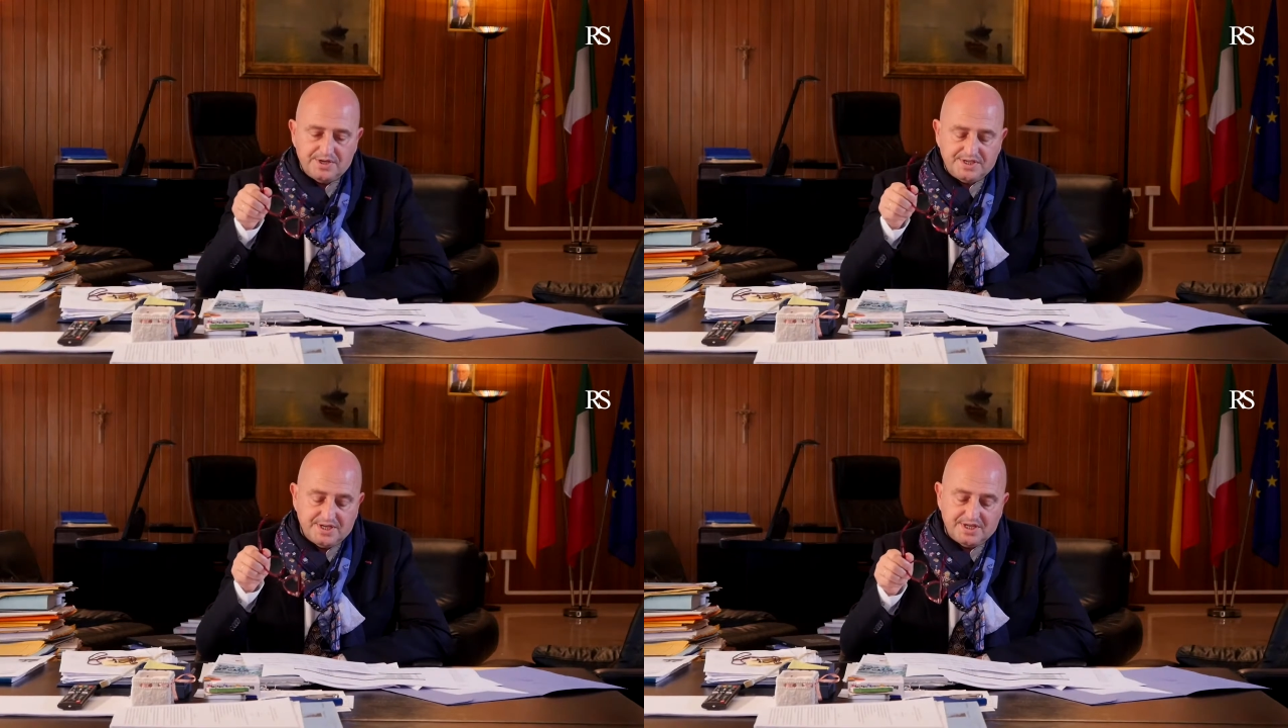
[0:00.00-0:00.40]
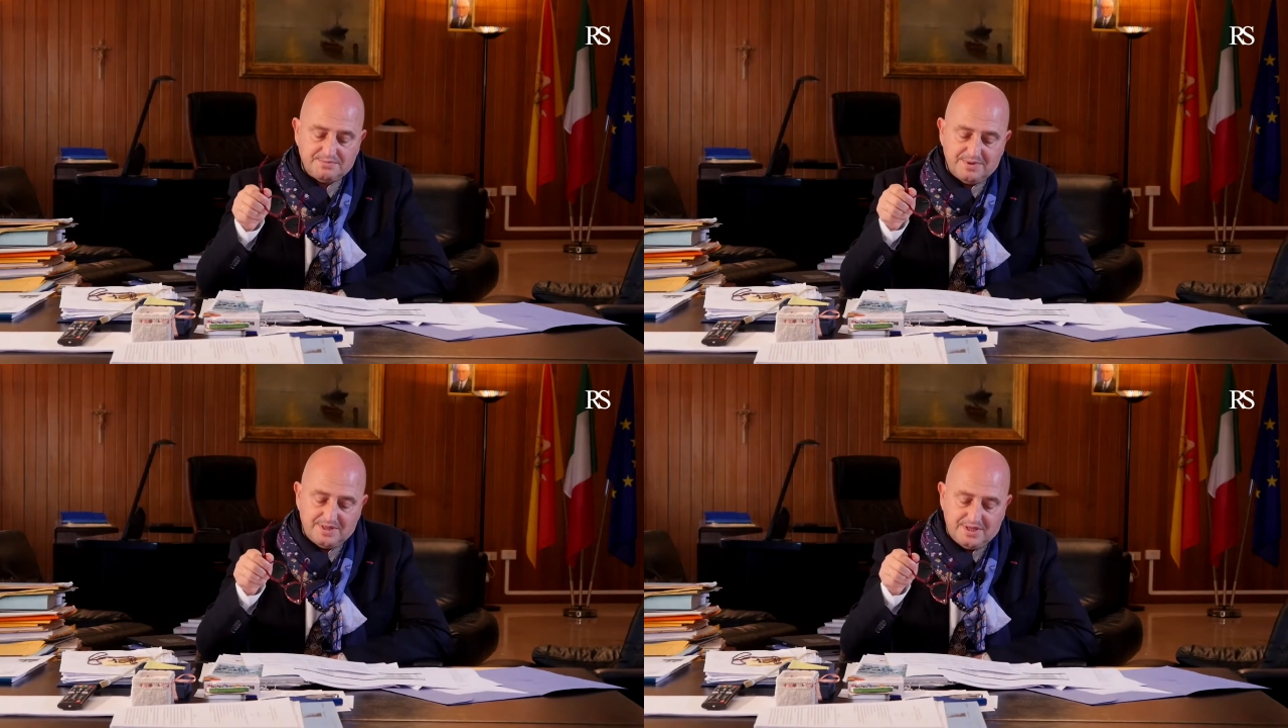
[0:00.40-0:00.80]
essere
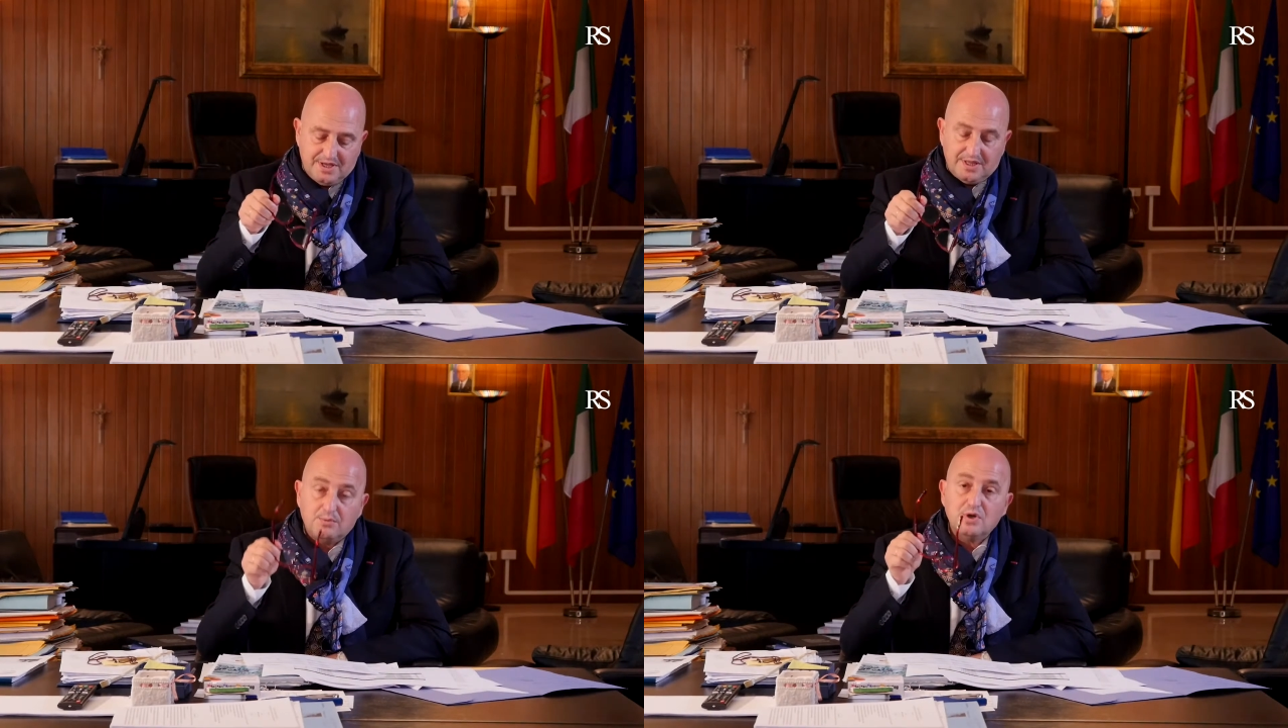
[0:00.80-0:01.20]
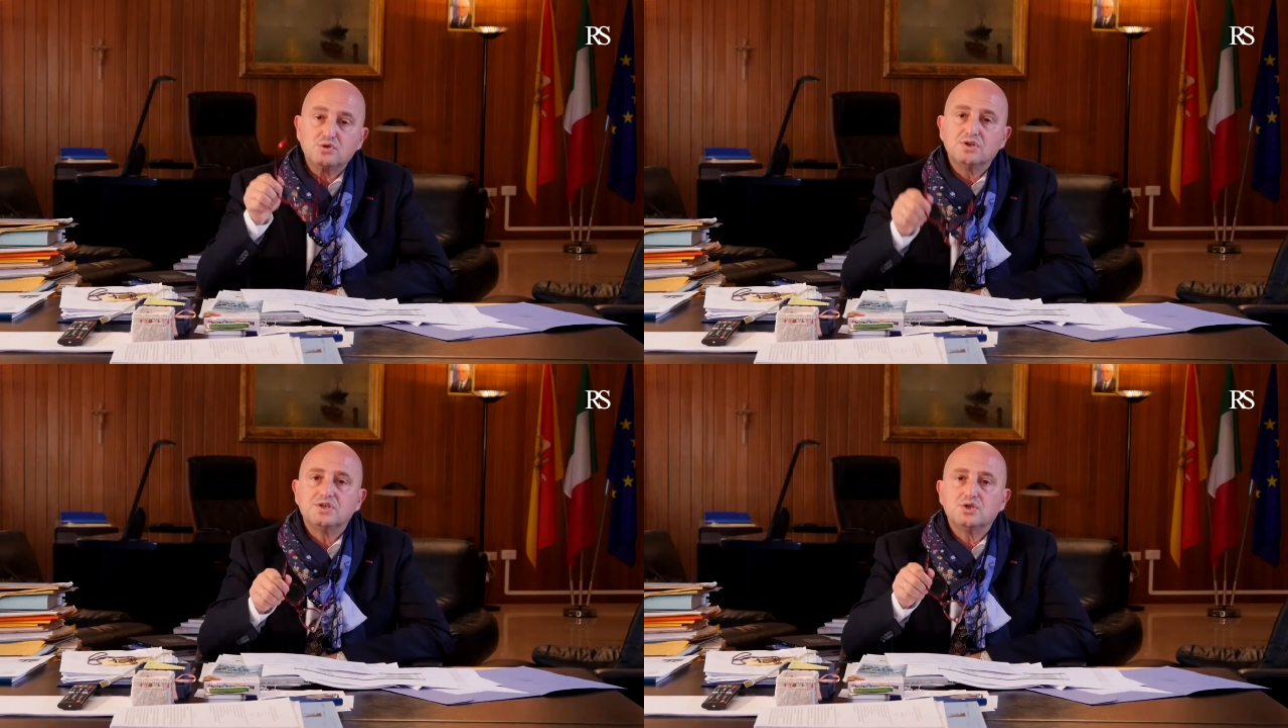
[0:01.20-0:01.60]
smentiti.
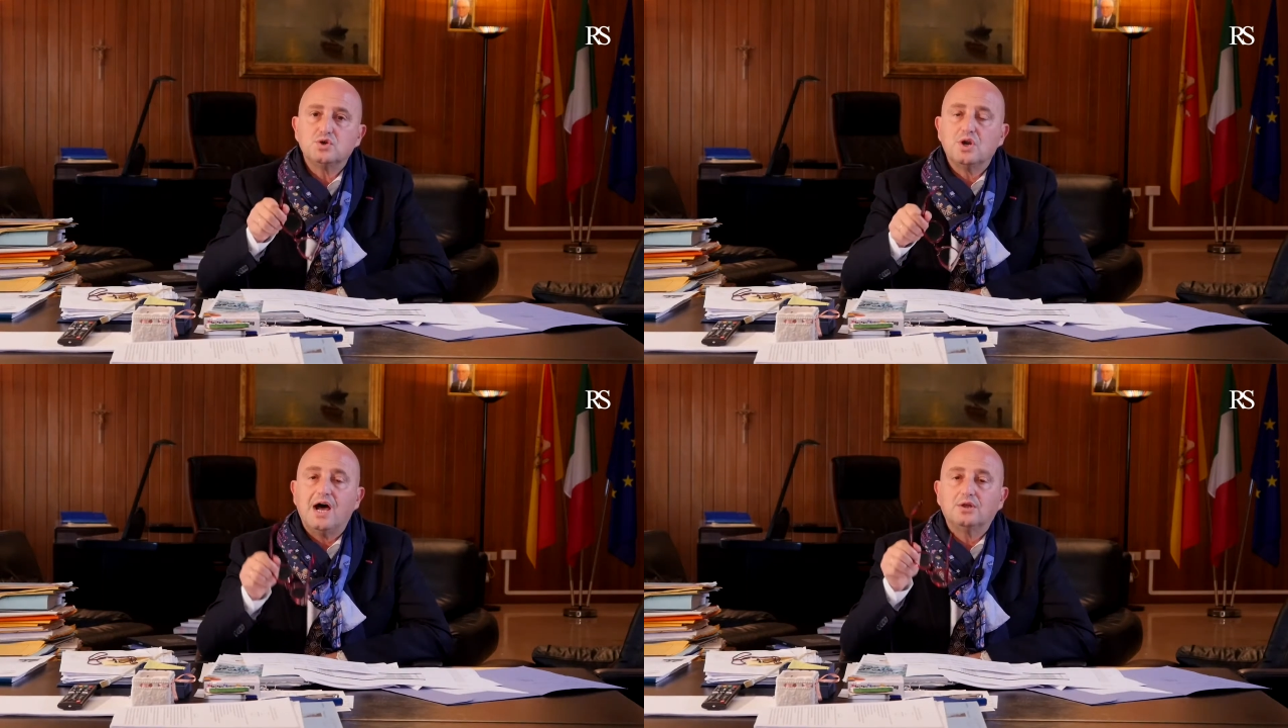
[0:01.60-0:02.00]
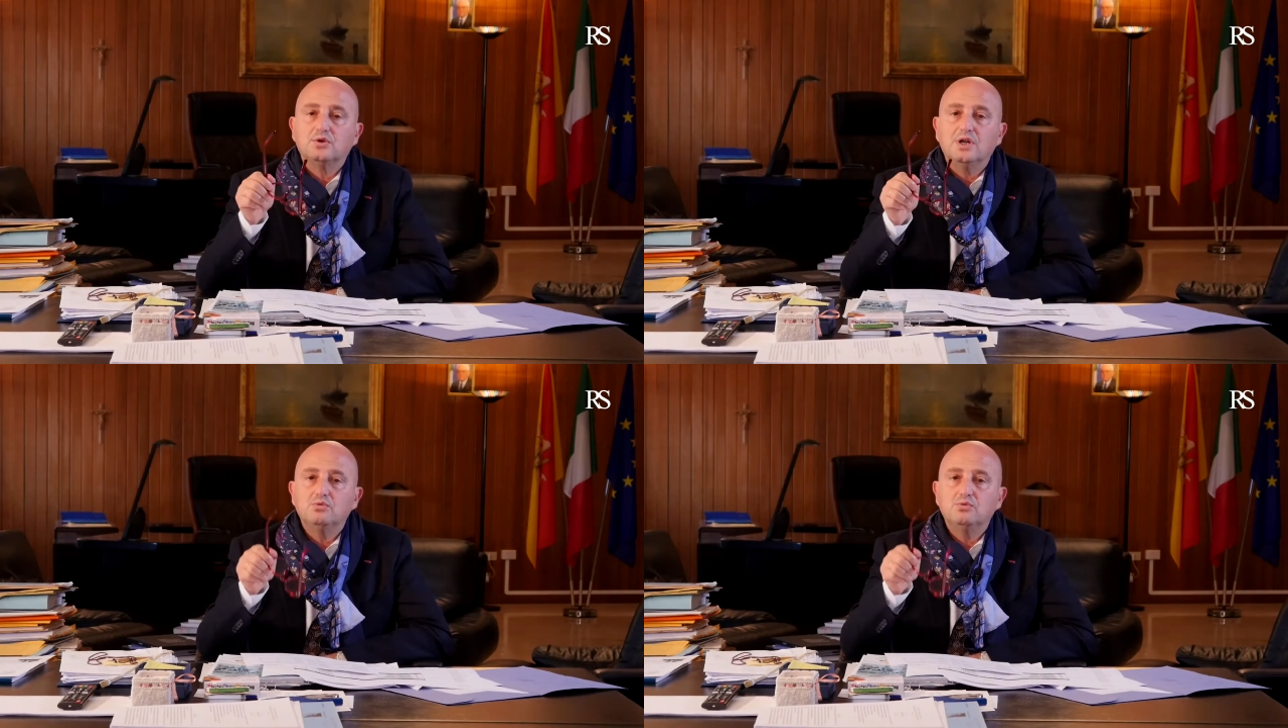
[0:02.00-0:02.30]
Questo assessorato nel